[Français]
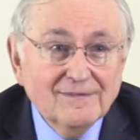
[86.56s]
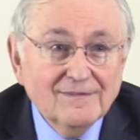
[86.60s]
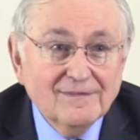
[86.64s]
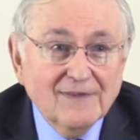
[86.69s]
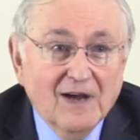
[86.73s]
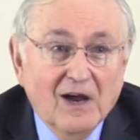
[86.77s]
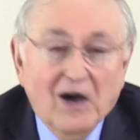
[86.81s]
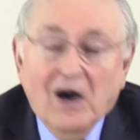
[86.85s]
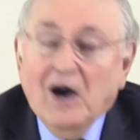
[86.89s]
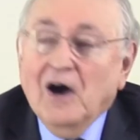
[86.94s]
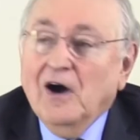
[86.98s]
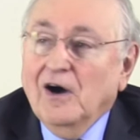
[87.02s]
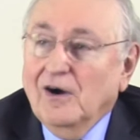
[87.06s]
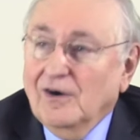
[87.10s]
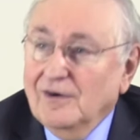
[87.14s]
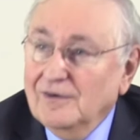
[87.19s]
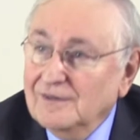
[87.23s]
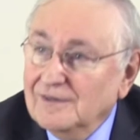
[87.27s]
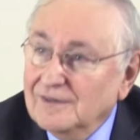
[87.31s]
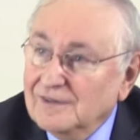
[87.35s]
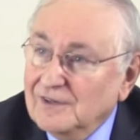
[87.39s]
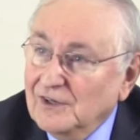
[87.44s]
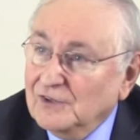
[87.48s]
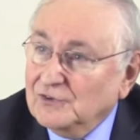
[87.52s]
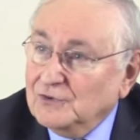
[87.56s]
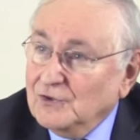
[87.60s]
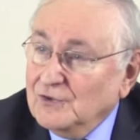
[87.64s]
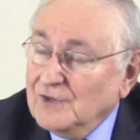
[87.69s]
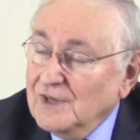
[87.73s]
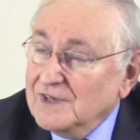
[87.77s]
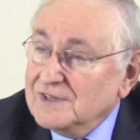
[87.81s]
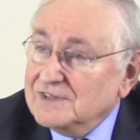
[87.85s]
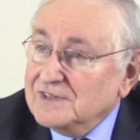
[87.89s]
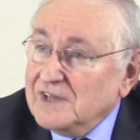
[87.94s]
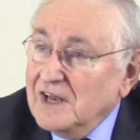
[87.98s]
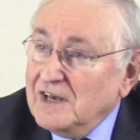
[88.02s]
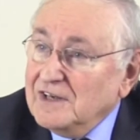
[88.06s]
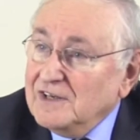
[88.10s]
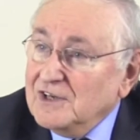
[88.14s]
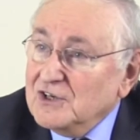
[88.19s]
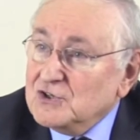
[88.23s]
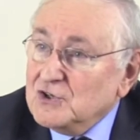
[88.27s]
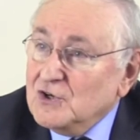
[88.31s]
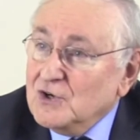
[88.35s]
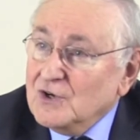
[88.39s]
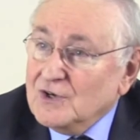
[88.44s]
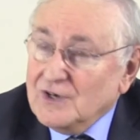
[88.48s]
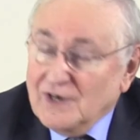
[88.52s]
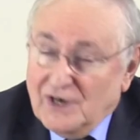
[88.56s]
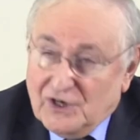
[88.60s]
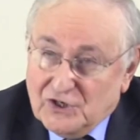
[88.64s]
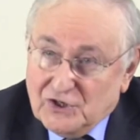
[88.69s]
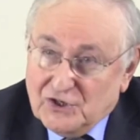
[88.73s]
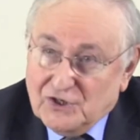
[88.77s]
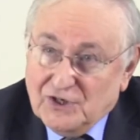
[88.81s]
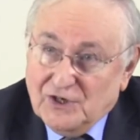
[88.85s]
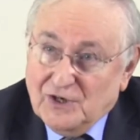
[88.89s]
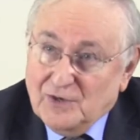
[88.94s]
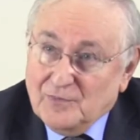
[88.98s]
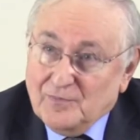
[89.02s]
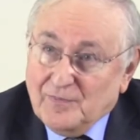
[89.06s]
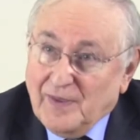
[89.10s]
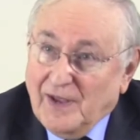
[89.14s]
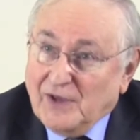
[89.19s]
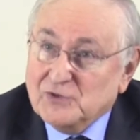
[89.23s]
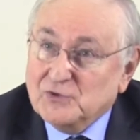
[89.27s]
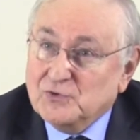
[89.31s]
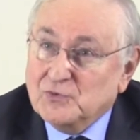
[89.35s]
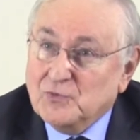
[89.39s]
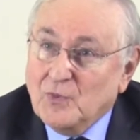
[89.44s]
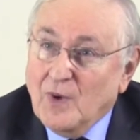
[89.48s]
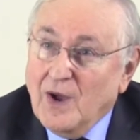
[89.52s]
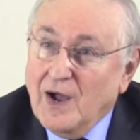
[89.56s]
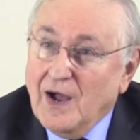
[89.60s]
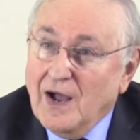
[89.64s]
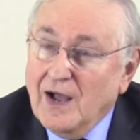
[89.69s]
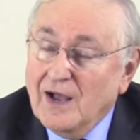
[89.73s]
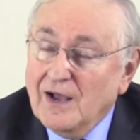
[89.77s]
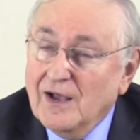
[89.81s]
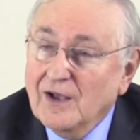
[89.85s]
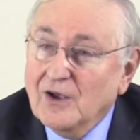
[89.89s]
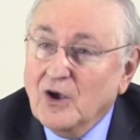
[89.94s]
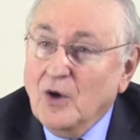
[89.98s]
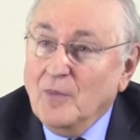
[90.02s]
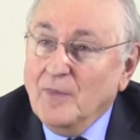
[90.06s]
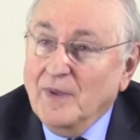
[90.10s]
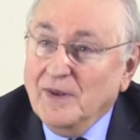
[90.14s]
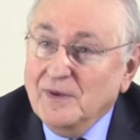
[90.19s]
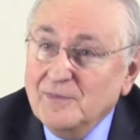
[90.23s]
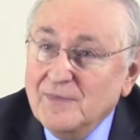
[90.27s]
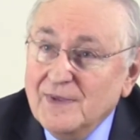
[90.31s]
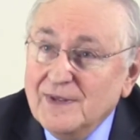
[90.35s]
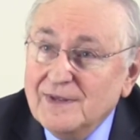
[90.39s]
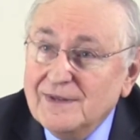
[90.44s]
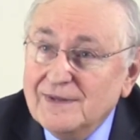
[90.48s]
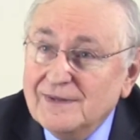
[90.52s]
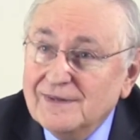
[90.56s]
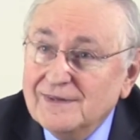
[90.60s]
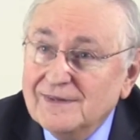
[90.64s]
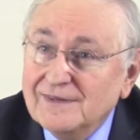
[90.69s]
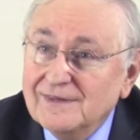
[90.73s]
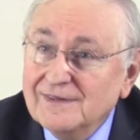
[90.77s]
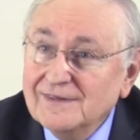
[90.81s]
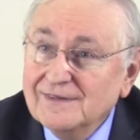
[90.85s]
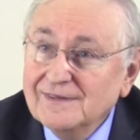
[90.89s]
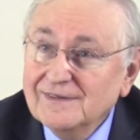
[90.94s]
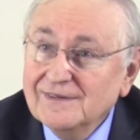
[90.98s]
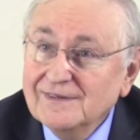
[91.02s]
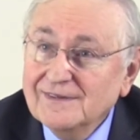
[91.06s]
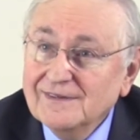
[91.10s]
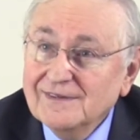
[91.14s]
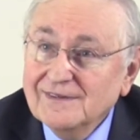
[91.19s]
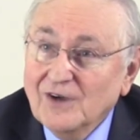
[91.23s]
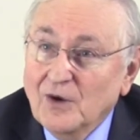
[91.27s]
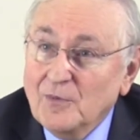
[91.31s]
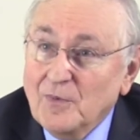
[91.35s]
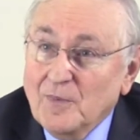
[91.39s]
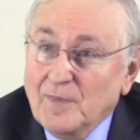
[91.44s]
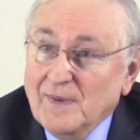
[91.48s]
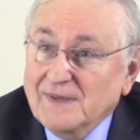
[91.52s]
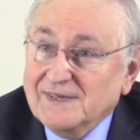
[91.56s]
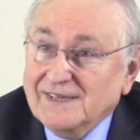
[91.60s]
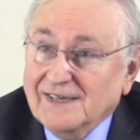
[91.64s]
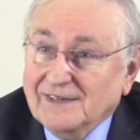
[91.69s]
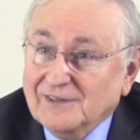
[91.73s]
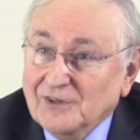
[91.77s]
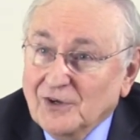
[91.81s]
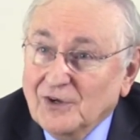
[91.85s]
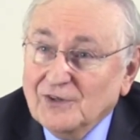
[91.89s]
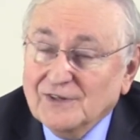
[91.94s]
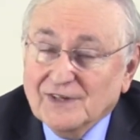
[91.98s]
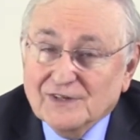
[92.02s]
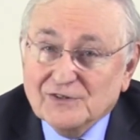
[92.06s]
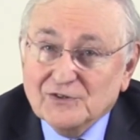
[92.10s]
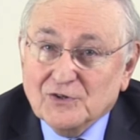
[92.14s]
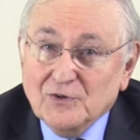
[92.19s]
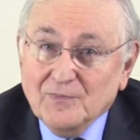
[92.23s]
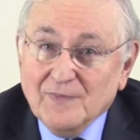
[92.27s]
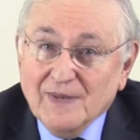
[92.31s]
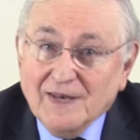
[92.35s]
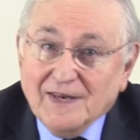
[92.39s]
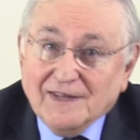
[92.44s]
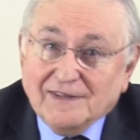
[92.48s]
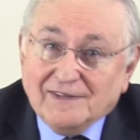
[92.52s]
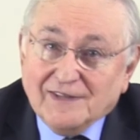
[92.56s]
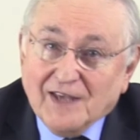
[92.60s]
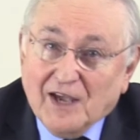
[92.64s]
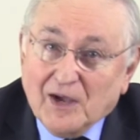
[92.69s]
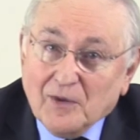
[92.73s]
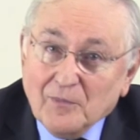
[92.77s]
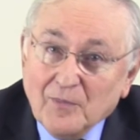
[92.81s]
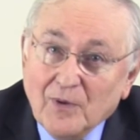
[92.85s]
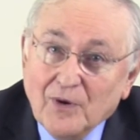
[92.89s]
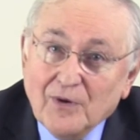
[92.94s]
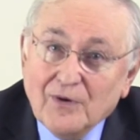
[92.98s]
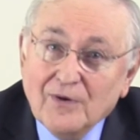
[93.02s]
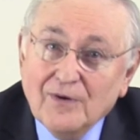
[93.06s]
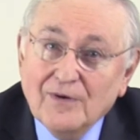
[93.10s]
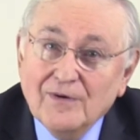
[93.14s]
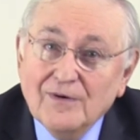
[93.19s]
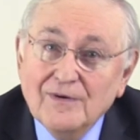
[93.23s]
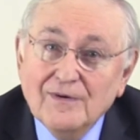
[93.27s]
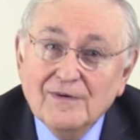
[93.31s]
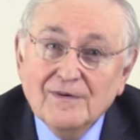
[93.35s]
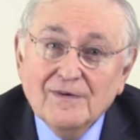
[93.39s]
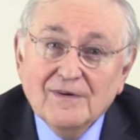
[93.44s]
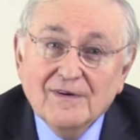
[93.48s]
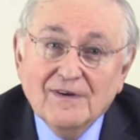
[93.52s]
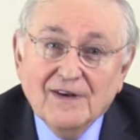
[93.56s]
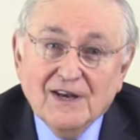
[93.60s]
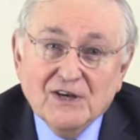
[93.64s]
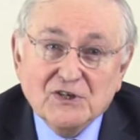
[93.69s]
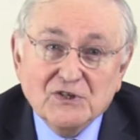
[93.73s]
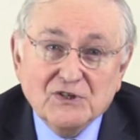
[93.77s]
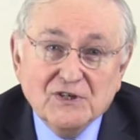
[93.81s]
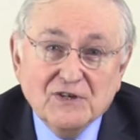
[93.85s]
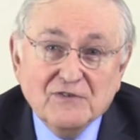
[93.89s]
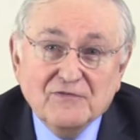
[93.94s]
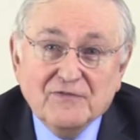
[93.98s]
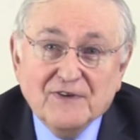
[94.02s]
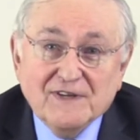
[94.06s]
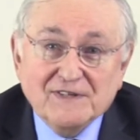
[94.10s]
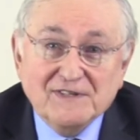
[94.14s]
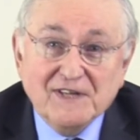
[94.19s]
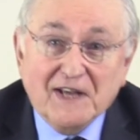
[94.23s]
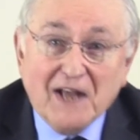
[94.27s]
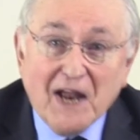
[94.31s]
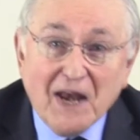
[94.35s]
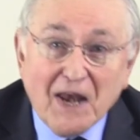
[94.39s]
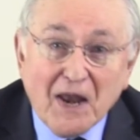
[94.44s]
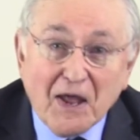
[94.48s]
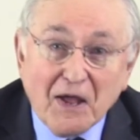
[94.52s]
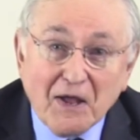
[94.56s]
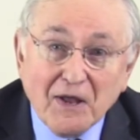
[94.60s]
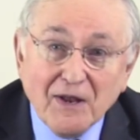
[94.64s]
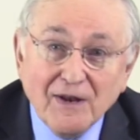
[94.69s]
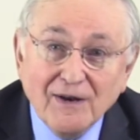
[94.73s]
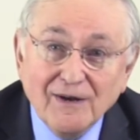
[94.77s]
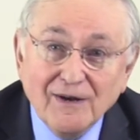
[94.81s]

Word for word: Ah, quand on installe des gens que la Chine perçoit comme ennemis, on ne peut pas s'attendre à ce que militairement, la Chine fasse des câlins.